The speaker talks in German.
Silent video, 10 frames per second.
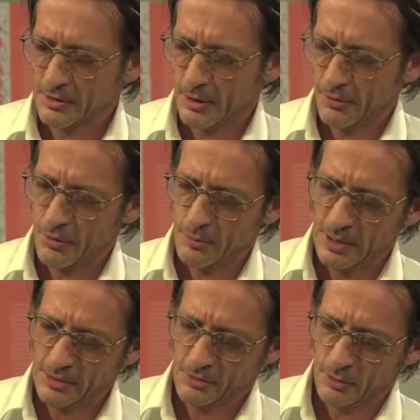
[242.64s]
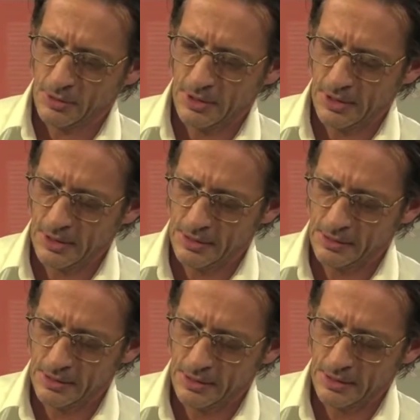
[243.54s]
für mich so der,
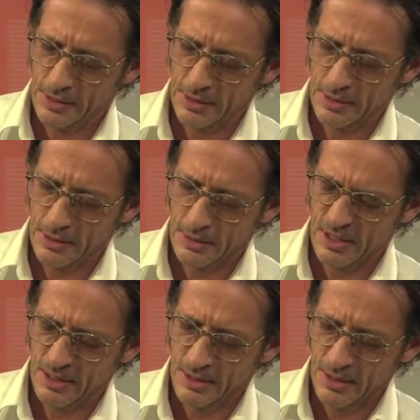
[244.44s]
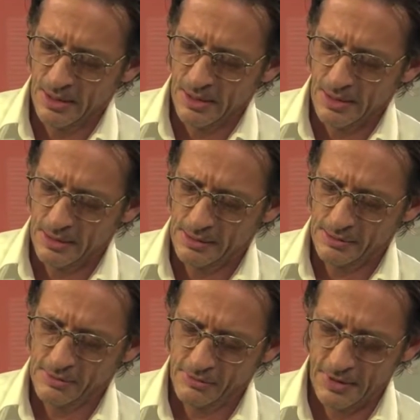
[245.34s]
die, äh, äh
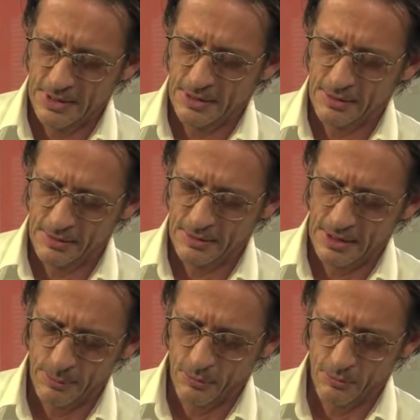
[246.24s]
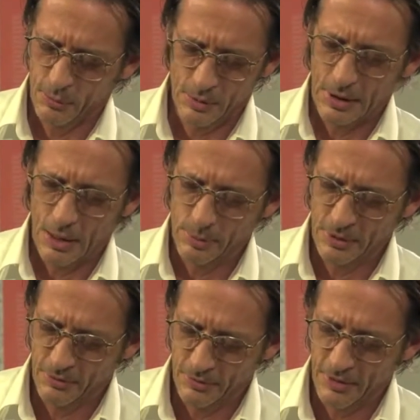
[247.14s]
dieses ich habe
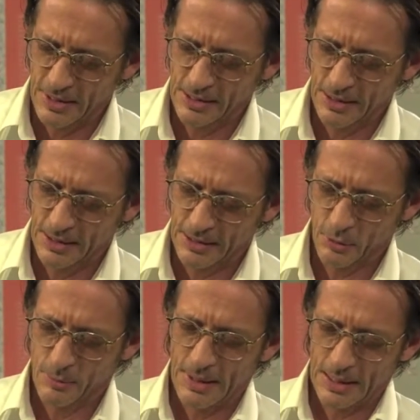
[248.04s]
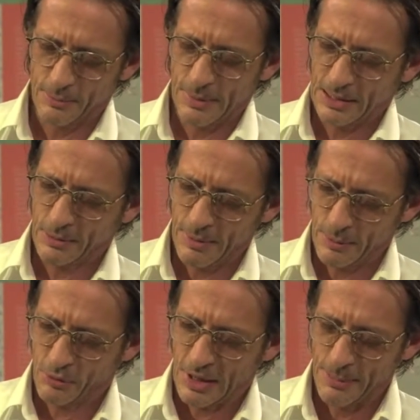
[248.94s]
unglaublich viel verinnerlicht und, man, und, manchmal beim
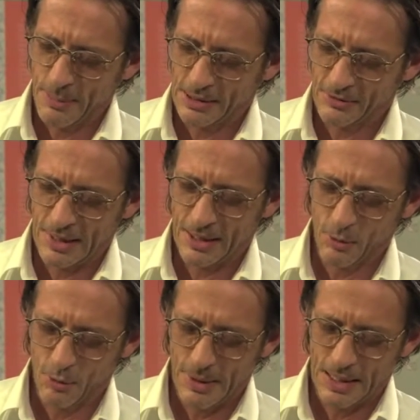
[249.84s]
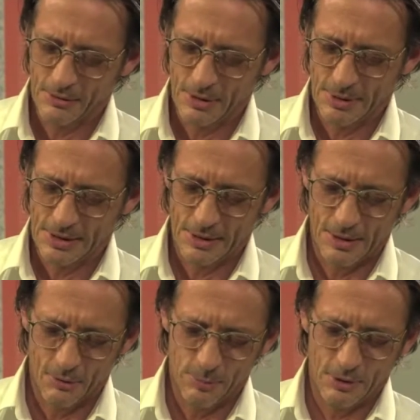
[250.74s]
Schreiben meines langen Romans habe ich dann
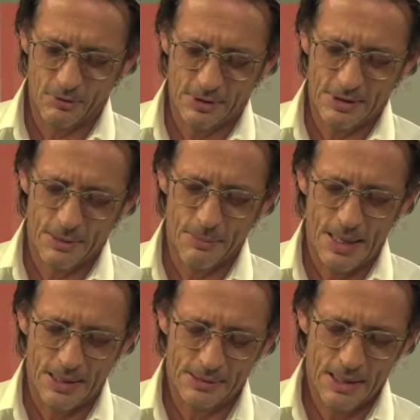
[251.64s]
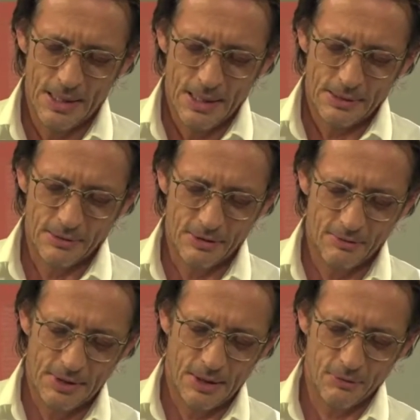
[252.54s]
auch plötzlich gemerkt, dass ich
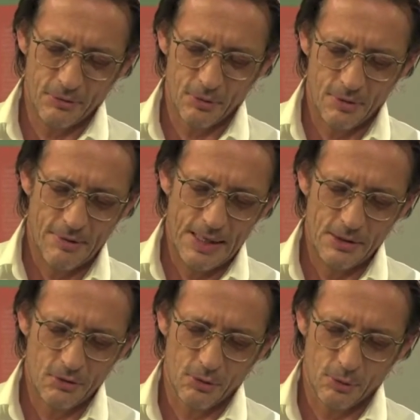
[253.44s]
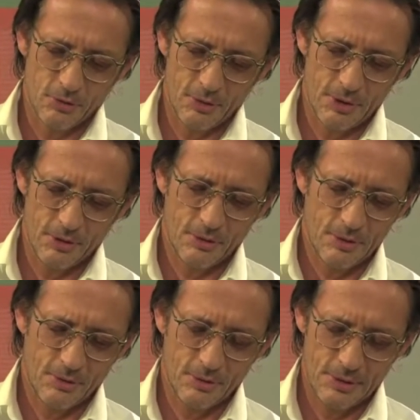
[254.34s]
wieder auf so Quellen stoße oder so,
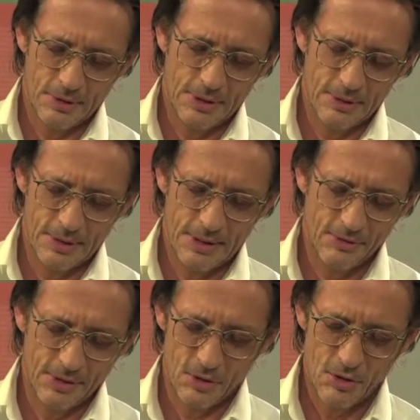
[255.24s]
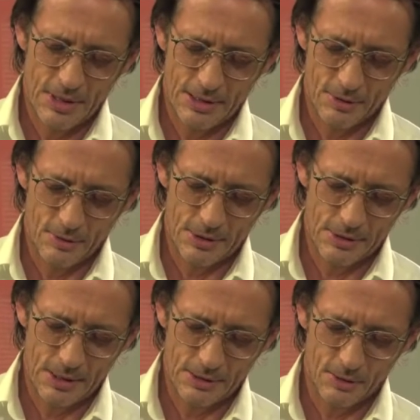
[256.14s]
so Lesegeschichten und dann
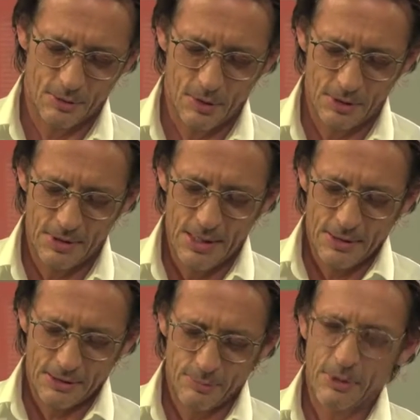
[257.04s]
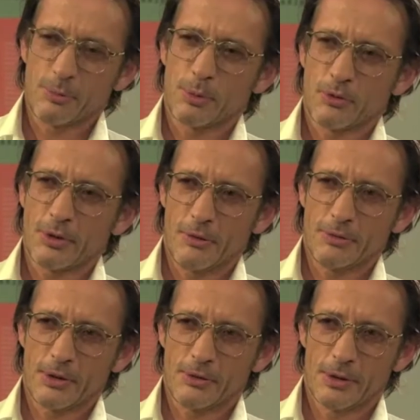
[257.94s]
dachte ich, oh Gott, jetzt passt bloß auf,
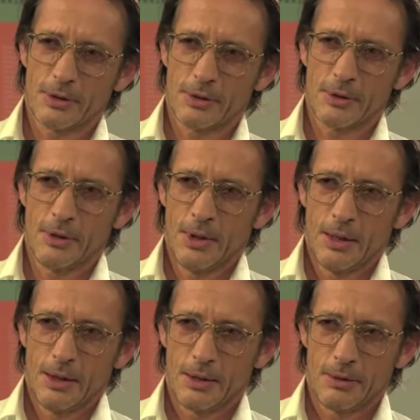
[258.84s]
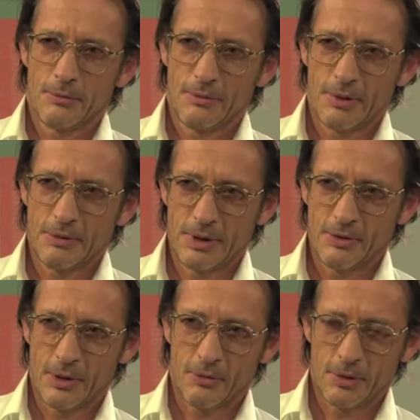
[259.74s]
dass, äh, äh, äh, weil, weil,
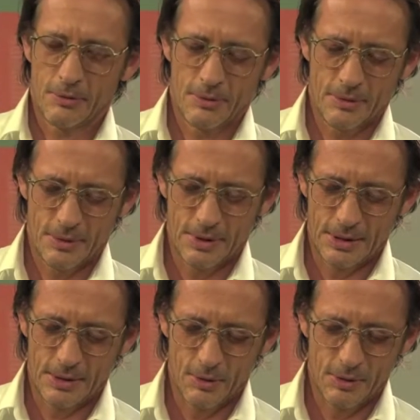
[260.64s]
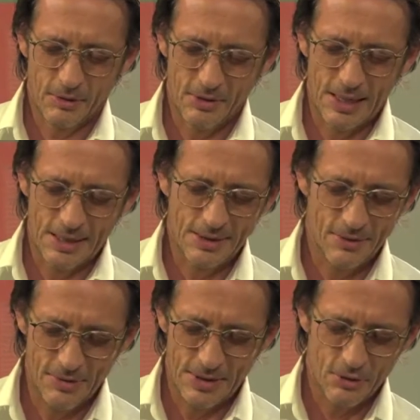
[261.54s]
sie auch von, äh, ich hatte gehört, dass sie
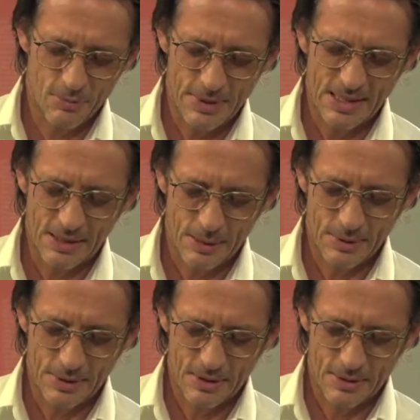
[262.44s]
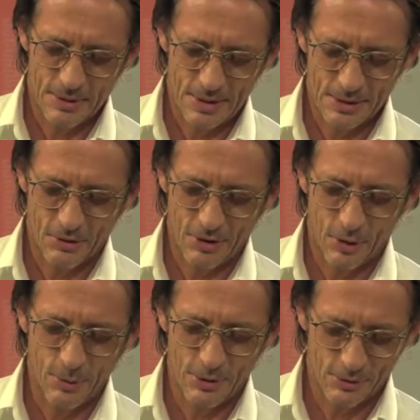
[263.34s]
Handgefiel gespielt haben ich, äh, an der
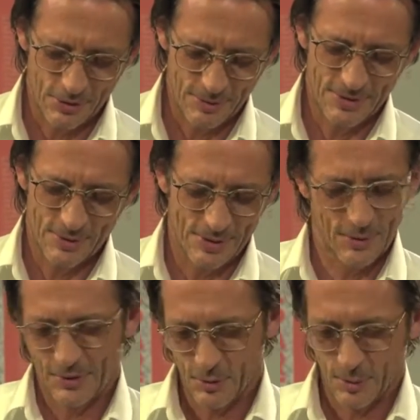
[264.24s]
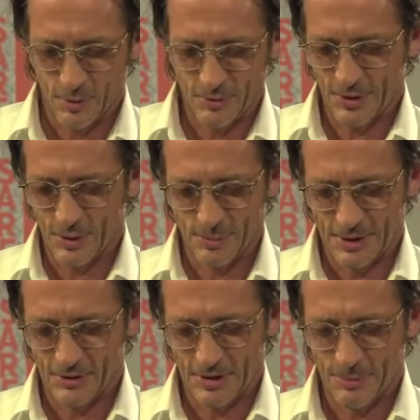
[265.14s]
Schaubühne und so habe ich gedacht, oh, hoffentlich kommt
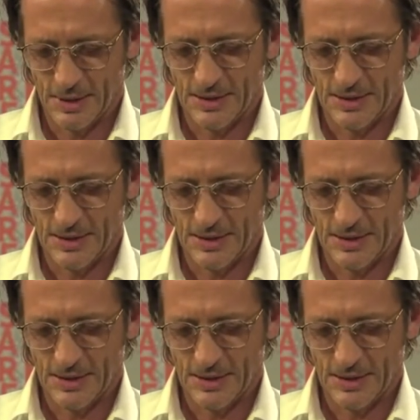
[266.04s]
jetzt nicht Peter